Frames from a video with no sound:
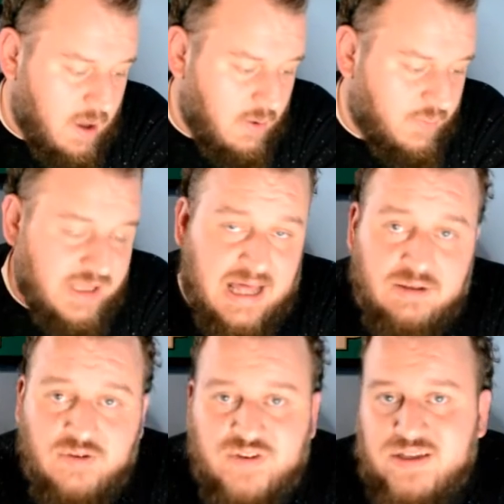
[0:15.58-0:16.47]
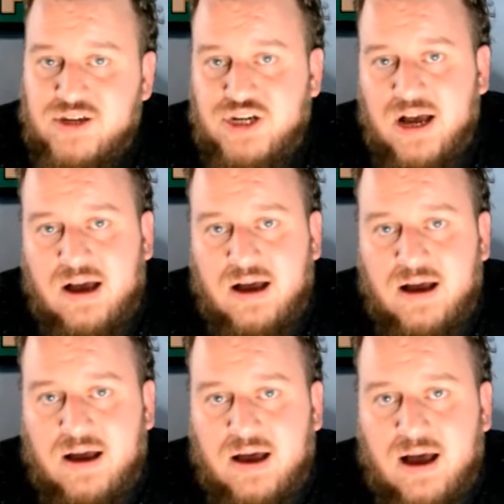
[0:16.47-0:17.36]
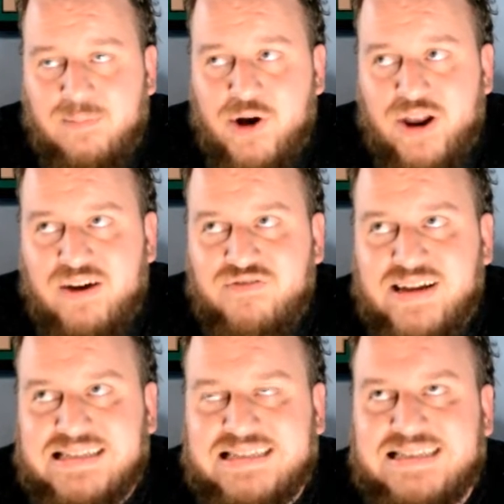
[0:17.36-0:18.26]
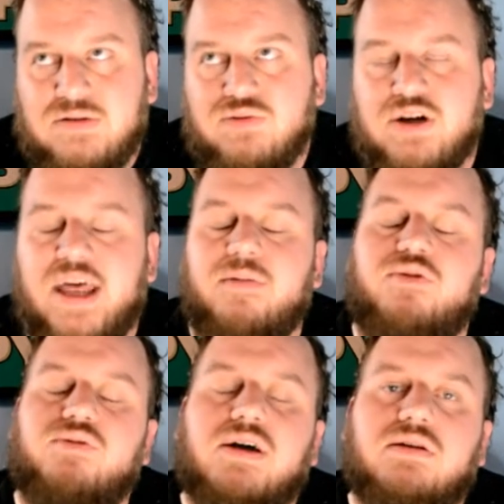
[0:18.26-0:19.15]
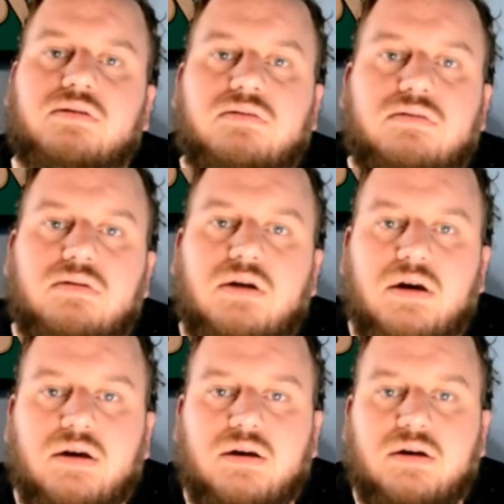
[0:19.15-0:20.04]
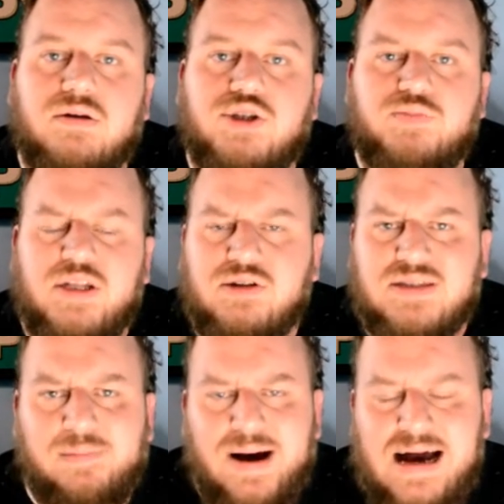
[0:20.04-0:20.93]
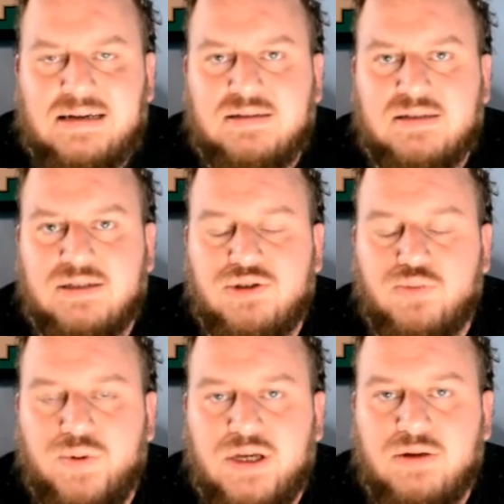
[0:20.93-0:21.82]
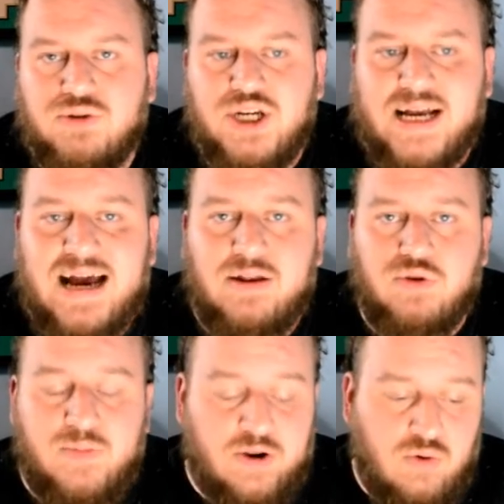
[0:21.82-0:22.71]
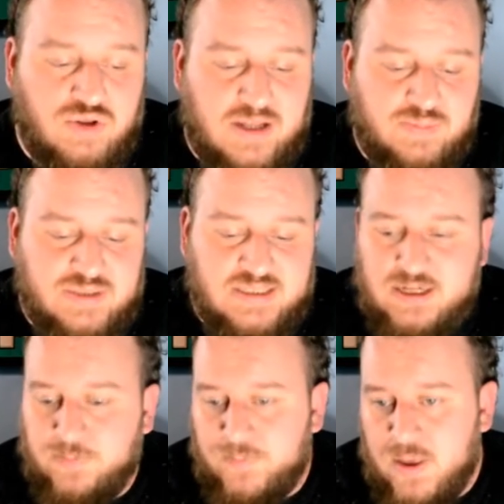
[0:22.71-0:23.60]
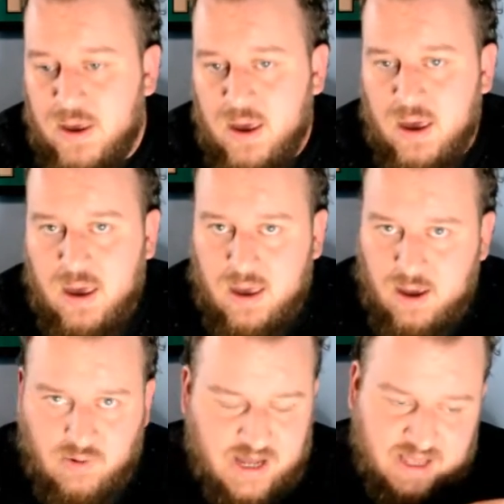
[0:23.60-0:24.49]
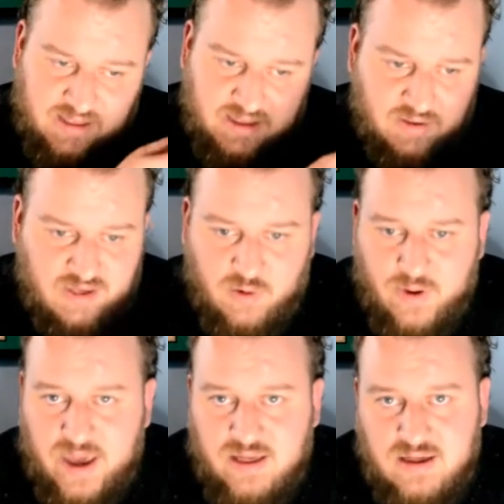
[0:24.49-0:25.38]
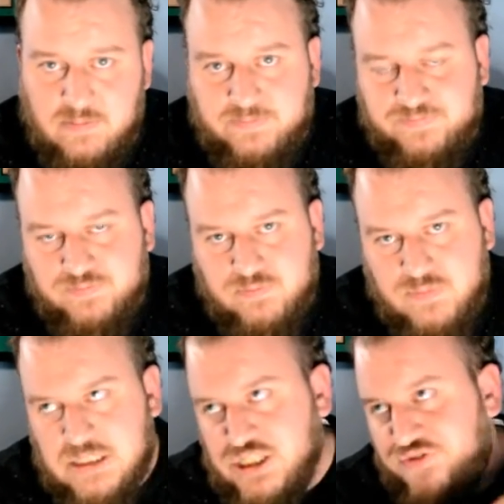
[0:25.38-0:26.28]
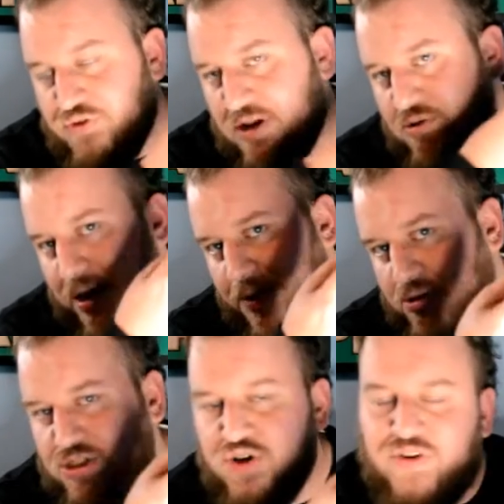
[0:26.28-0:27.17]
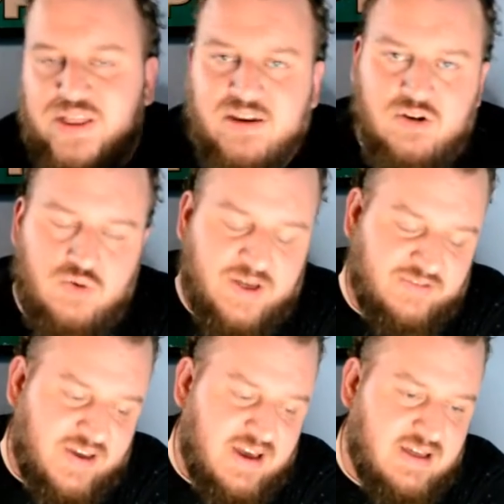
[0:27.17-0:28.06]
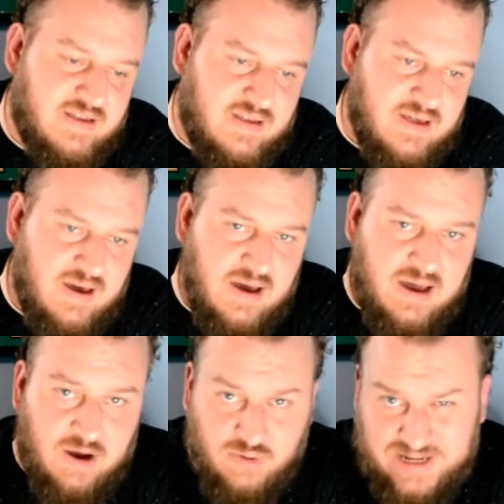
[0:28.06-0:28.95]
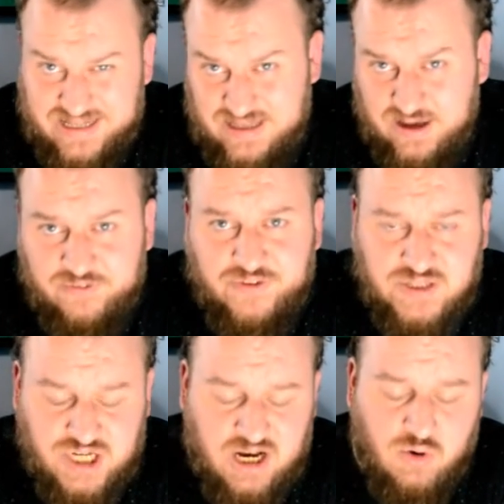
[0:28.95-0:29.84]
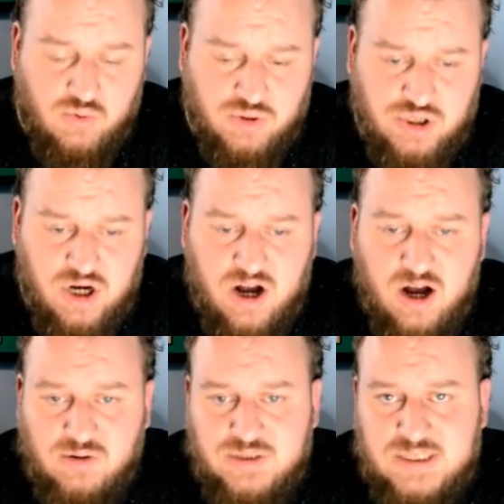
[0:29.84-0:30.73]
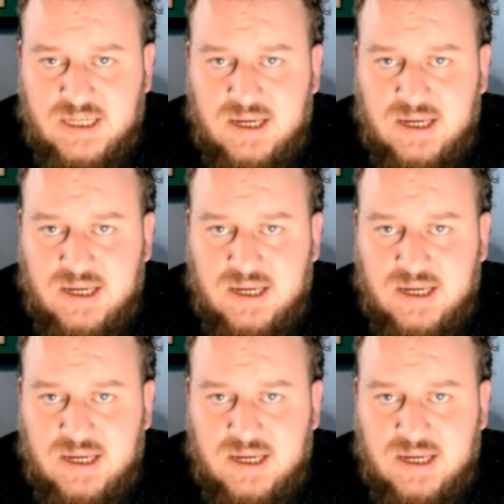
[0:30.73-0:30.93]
O Bitelo talvez seja a maior revelação do Grêmio no ano, eh, de meninos da base que subiram, chegaram, tomaram conta da posição. É o cara que está tendo sequência. A gente viu ali o Gabriel Silva entrando algumas vezes, o Natan fez já alguns jogos,